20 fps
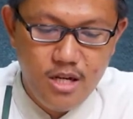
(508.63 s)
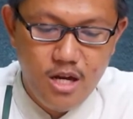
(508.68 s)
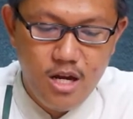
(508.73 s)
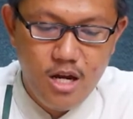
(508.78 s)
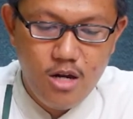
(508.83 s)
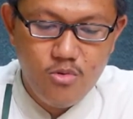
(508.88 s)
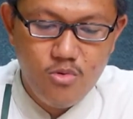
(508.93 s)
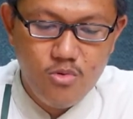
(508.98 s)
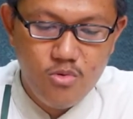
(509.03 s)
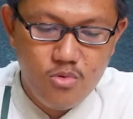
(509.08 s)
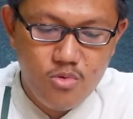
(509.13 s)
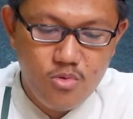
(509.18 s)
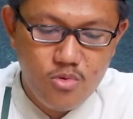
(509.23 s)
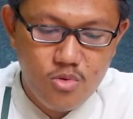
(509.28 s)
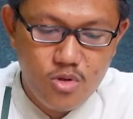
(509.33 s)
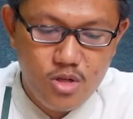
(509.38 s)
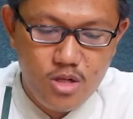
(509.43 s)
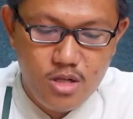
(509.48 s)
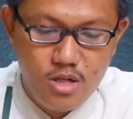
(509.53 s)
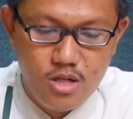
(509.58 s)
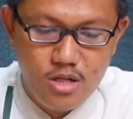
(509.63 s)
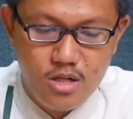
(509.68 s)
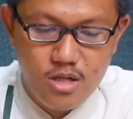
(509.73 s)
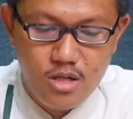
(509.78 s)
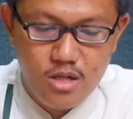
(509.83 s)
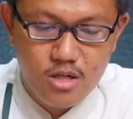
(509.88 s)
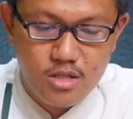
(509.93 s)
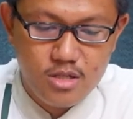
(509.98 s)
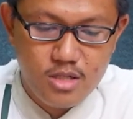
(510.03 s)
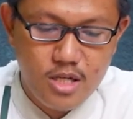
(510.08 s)
Au uh,
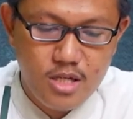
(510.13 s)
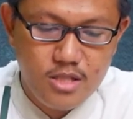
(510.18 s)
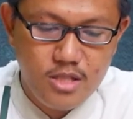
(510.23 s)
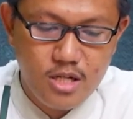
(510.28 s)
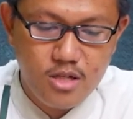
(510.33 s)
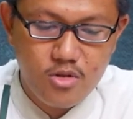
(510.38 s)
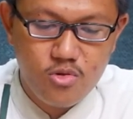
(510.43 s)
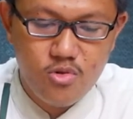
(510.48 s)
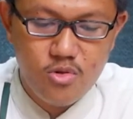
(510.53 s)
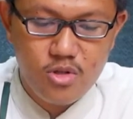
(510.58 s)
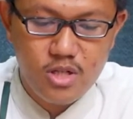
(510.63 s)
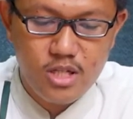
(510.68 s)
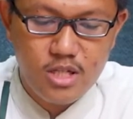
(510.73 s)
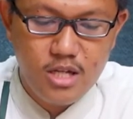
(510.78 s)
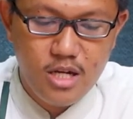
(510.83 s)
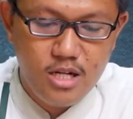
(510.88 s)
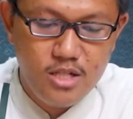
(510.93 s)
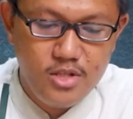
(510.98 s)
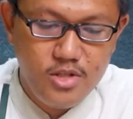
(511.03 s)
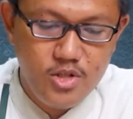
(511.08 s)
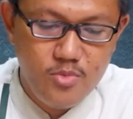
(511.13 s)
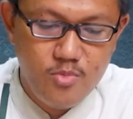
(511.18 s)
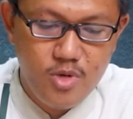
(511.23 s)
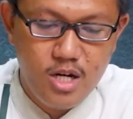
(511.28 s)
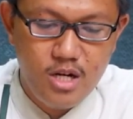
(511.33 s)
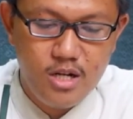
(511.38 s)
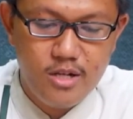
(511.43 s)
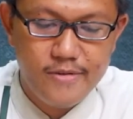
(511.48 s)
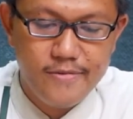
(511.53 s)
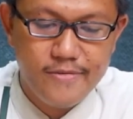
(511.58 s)
eh, tadzakkuri al
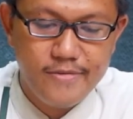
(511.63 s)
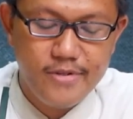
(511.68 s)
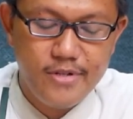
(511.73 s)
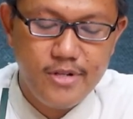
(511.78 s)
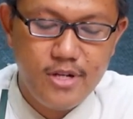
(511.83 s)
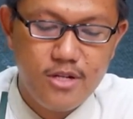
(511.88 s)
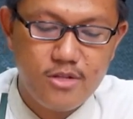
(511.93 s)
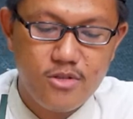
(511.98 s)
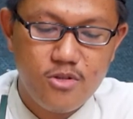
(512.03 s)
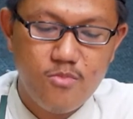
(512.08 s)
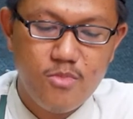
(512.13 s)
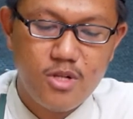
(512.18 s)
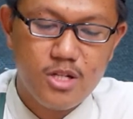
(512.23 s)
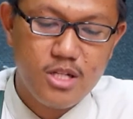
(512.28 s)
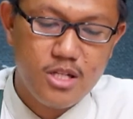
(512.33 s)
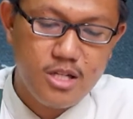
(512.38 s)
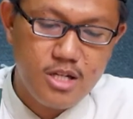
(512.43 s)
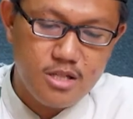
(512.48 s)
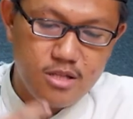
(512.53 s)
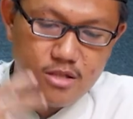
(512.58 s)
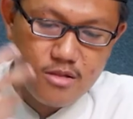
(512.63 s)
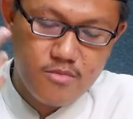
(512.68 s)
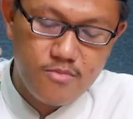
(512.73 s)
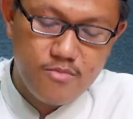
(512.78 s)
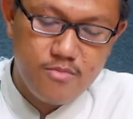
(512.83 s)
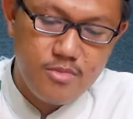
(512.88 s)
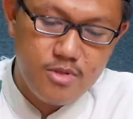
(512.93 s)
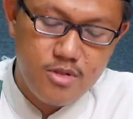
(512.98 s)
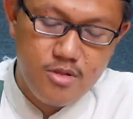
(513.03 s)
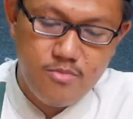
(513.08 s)
ya, atau mengingat
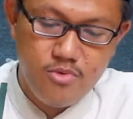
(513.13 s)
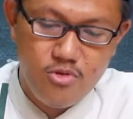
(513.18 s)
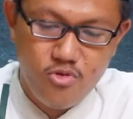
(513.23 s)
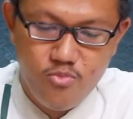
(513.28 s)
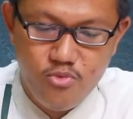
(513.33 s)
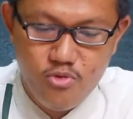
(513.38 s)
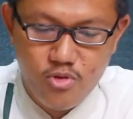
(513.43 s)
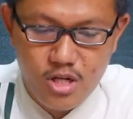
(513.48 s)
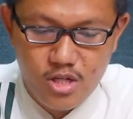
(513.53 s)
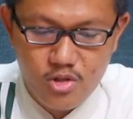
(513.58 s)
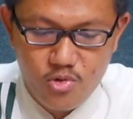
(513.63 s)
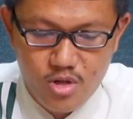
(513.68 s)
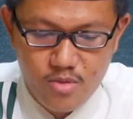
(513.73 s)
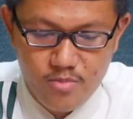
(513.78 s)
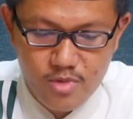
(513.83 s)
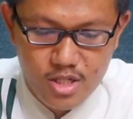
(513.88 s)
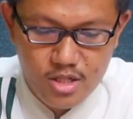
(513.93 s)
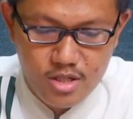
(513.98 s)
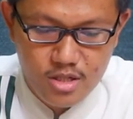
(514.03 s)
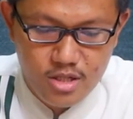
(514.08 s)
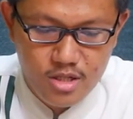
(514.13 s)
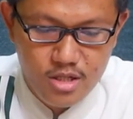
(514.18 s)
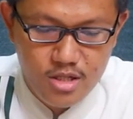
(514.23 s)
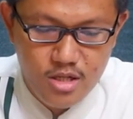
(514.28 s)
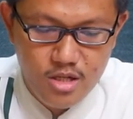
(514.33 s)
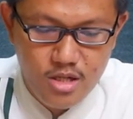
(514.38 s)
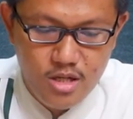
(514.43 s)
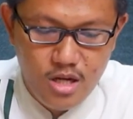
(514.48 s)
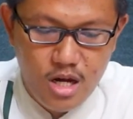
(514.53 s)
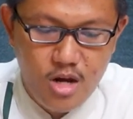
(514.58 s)
uh, berhubungan suami istri
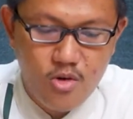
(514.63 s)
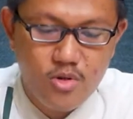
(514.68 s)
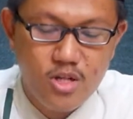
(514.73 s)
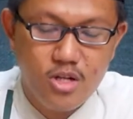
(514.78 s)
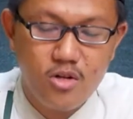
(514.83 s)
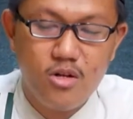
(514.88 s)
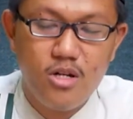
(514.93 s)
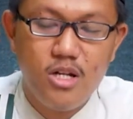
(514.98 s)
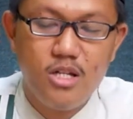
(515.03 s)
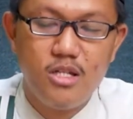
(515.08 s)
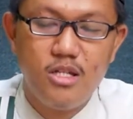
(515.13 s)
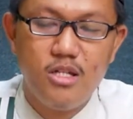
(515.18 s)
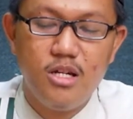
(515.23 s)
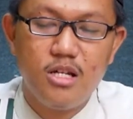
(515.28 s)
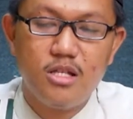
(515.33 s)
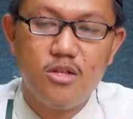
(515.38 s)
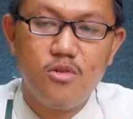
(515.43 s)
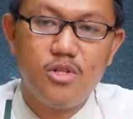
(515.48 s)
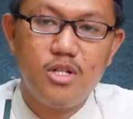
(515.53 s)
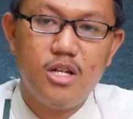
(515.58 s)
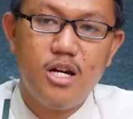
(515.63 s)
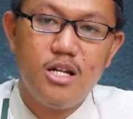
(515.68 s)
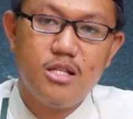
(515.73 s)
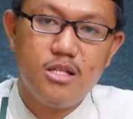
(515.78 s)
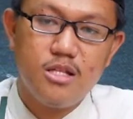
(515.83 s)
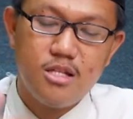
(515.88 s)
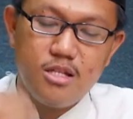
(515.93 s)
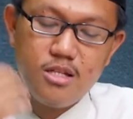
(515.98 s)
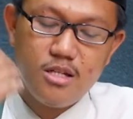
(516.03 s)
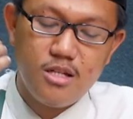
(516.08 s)
au irodati atau
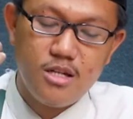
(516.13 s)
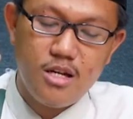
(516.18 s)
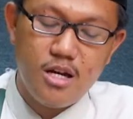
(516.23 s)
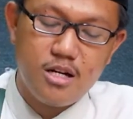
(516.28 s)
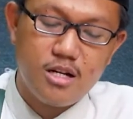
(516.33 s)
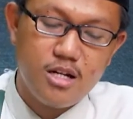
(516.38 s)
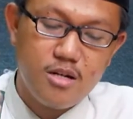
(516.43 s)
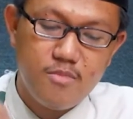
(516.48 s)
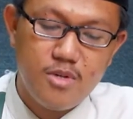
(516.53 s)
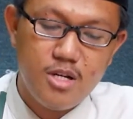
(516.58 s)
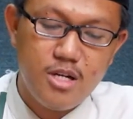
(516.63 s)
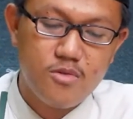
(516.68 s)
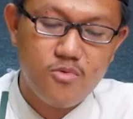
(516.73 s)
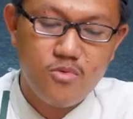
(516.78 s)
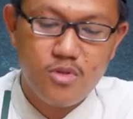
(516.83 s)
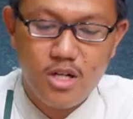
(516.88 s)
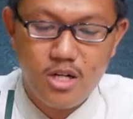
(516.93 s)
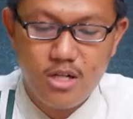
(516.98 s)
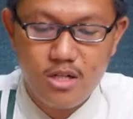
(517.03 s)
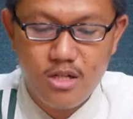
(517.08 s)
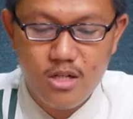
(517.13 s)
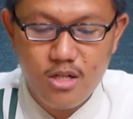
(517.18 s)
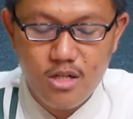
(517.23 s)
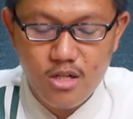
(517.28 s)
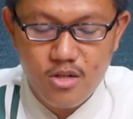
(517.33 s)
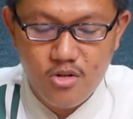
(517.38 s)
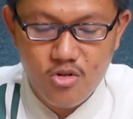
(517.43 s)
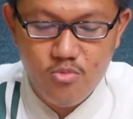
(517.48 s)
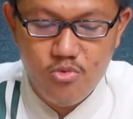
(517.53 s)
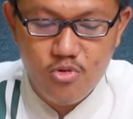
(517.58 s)
saat akan melakukan
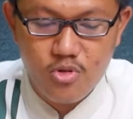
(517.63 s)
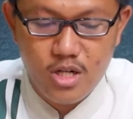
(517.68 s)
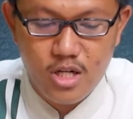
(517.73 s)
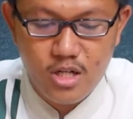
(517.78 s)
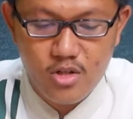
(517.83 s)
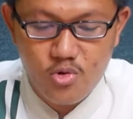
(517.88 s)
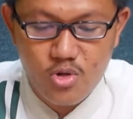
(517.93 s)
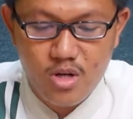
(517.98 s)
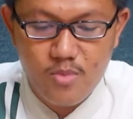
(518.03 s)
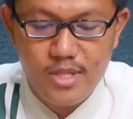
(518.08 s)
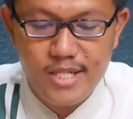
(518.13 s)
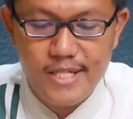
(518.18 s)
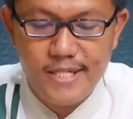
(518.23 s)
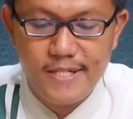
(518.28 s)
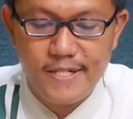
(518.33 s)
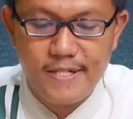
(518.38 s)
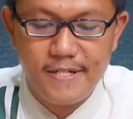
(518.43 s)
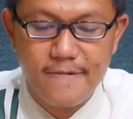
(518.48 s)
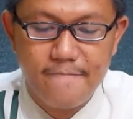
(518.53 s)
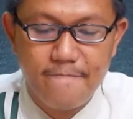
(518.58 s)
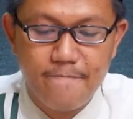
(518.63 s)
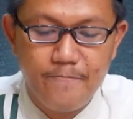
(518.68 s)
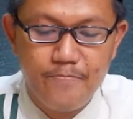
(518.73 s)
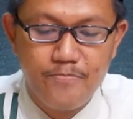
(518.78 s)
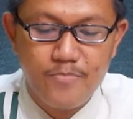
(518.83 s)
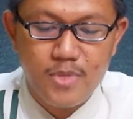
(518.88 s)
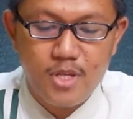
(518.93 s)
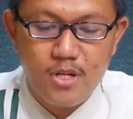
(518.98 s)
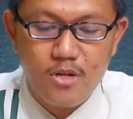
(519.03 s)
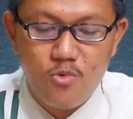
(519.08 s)
hubungan suami istri
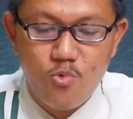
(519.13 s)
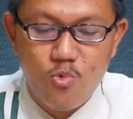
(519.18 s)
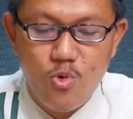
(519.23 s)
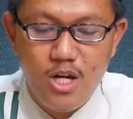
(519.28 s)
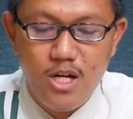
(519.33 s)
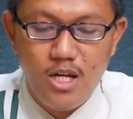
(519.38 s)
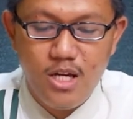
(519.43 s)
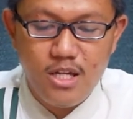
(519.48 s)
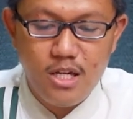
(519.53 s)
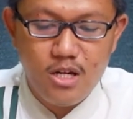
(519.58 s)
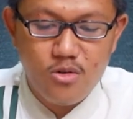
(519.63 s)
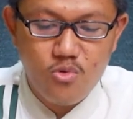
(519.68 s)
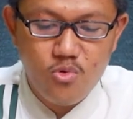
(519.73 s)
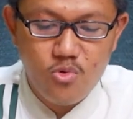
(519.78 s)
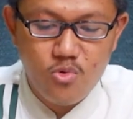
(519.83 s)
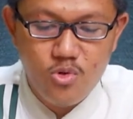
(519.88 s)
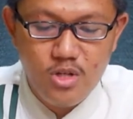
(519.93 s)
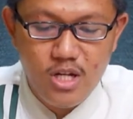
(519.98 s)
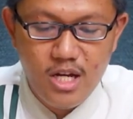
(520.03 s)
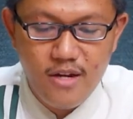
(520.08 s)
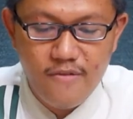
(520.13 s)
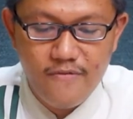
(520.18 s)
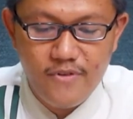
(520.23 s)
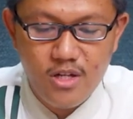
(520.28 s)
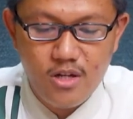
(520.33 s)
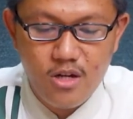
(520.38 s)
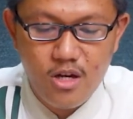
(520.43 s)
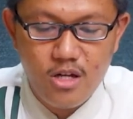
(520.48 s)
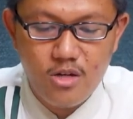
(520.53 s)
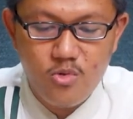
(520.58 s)
wala yakunu
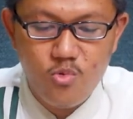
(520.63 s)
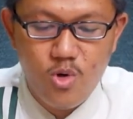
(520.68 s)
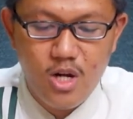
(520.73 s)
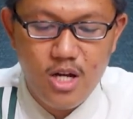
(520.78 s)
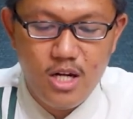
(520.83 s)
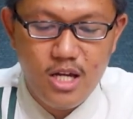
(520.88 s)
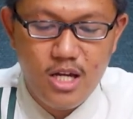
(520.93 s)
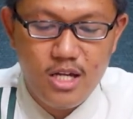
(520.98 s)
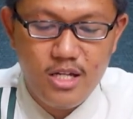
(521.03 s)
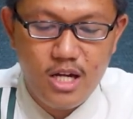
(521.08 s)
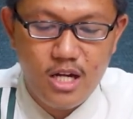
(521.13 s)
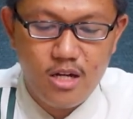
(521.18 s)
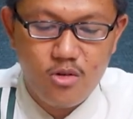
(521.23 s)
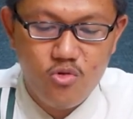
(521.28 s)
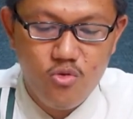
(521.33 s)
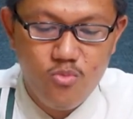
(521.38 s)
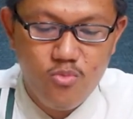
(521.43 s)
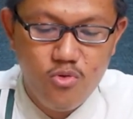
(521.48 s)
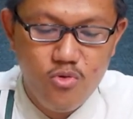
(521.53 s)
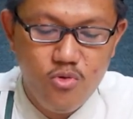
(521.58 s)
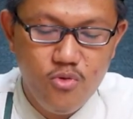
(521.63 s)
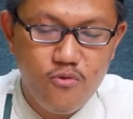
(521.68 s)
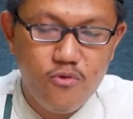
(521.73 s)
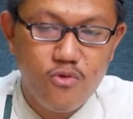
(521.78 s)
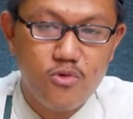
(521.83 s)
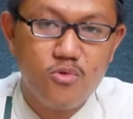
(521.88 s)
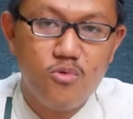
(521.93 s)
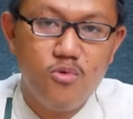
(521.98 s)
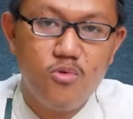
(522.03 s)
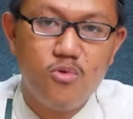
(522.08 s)
dafiqan wala ya'qubuhu
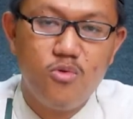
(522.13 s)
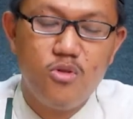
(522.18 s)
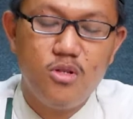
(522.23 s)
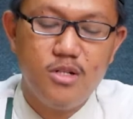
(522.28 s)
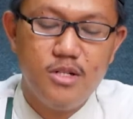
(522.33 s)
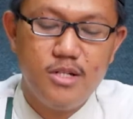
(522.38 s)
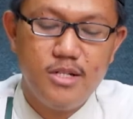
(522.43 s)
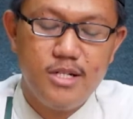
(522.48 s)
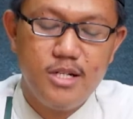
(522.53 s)
futurun.